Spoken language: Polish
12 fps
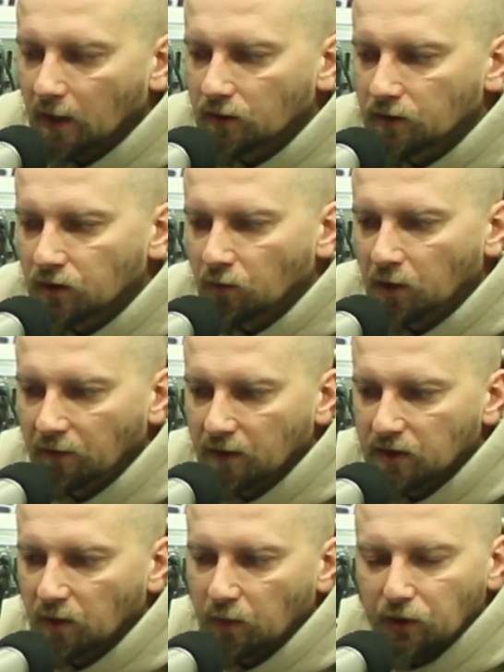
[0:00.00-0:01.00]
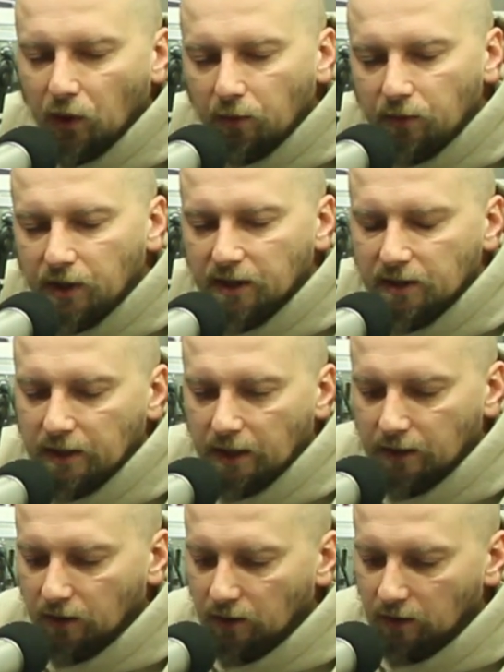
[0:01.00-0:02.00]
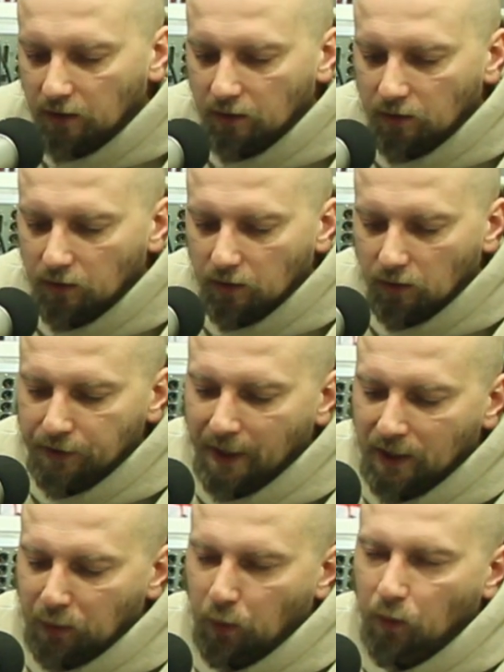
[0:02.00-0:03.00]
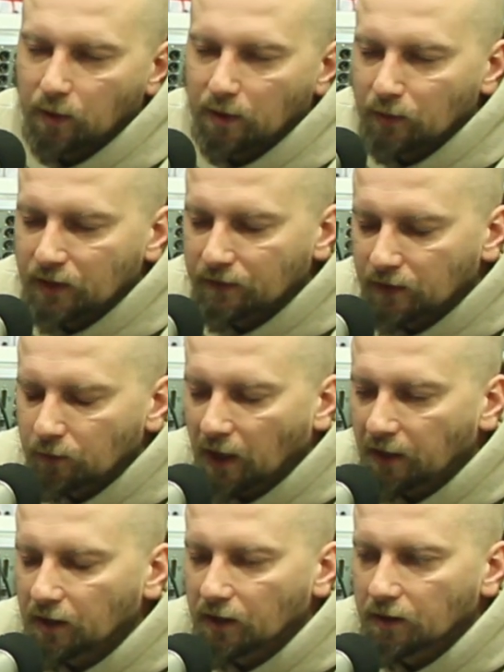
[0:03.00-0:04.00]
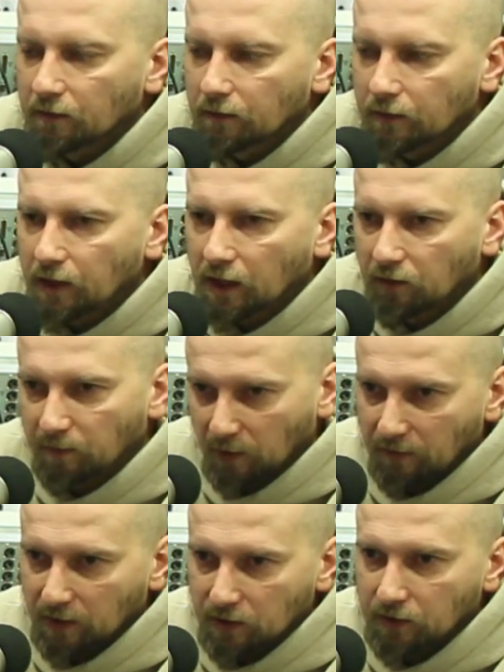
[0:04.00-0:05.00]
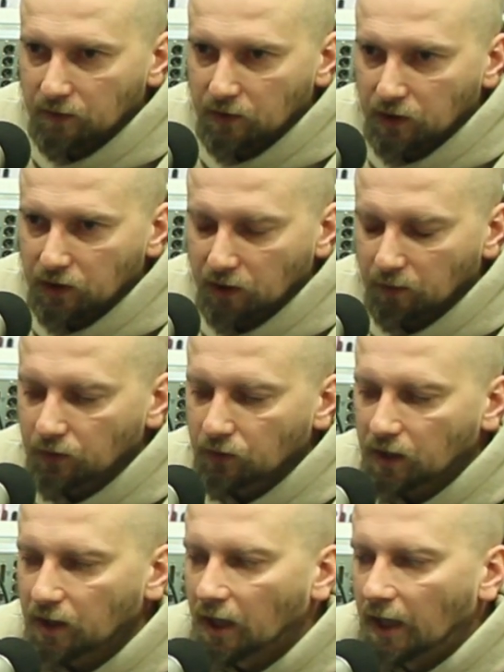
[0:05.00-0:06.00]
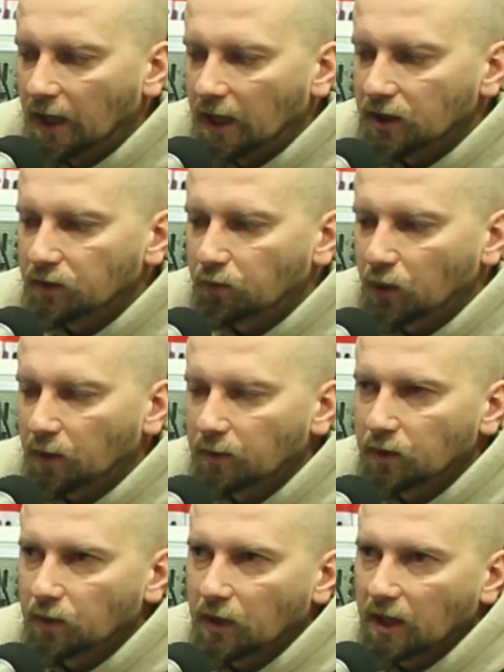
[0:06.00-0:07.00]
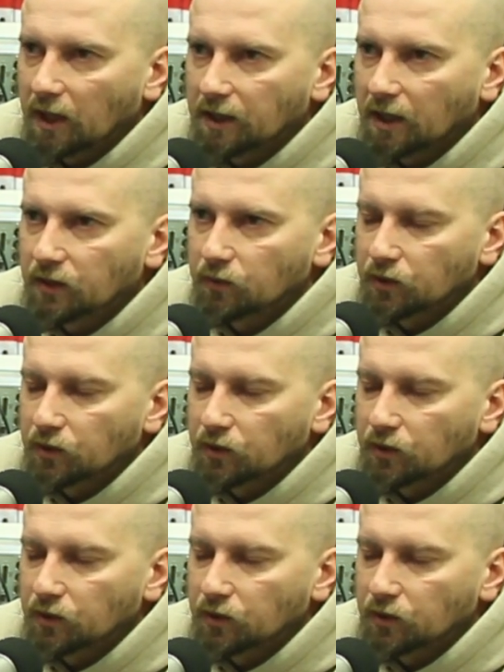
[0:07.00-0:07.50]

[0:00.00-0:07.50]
są mniej więcej podobne i znane e, od lat. Problem jest w tym, jak je, jak je wprowadzić w życie, bo tutaj problem nie polega na tym,